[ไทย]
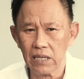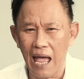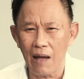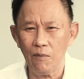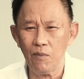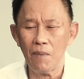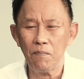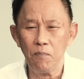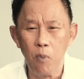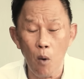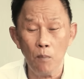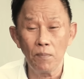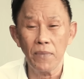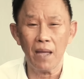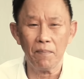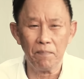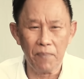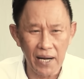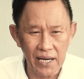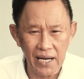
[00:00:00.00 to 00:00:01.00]
ถามว่าผม
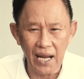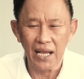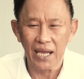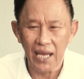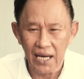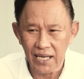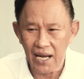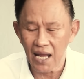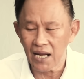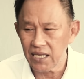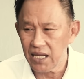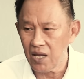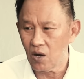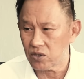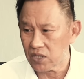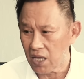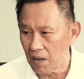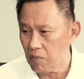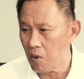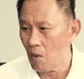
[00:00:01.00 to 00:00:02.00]
เนี่ยเป็นนักกินนักเที่ยว
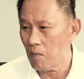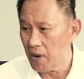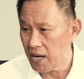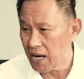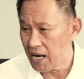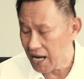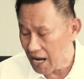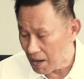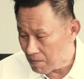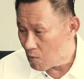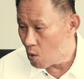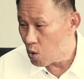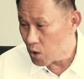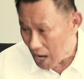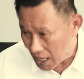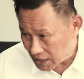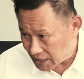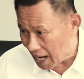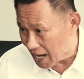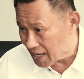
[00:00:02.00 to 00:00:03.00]
แต่ผมไม่ได้นักบู
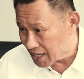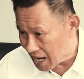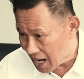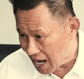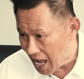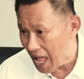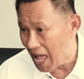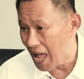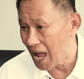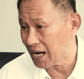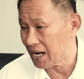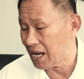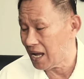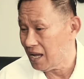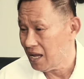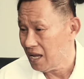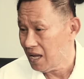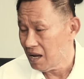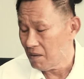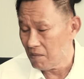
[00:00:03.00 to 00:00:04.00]
นักแทงนักฆ่านะ
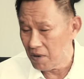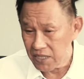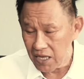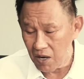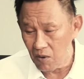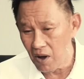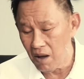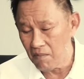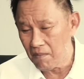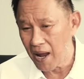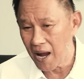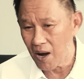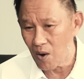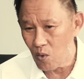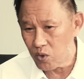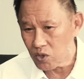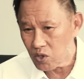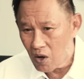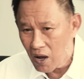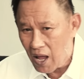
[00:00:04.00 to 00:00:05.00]
ไม่ใช่ว่าแม่ง
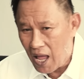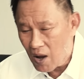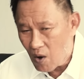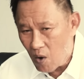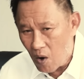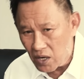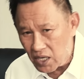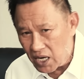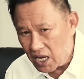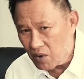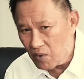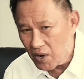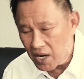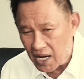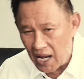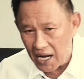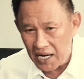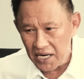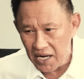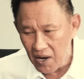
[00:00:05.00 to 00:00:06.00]
กูต้องหาของดีไว้
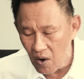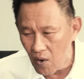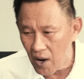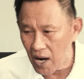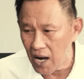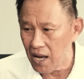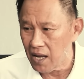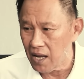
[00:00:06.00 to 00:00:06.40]
กันเหนียวกัน